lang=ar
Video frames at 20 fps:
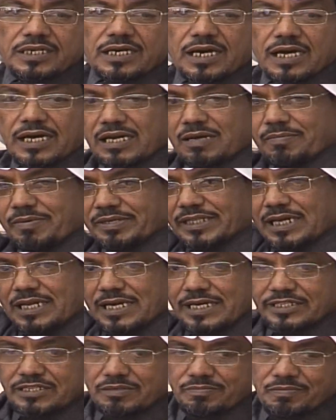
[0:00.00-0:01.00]
انا بدل
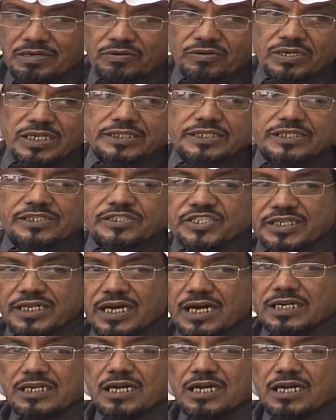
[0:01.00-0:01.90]
اجمع ولد الجيران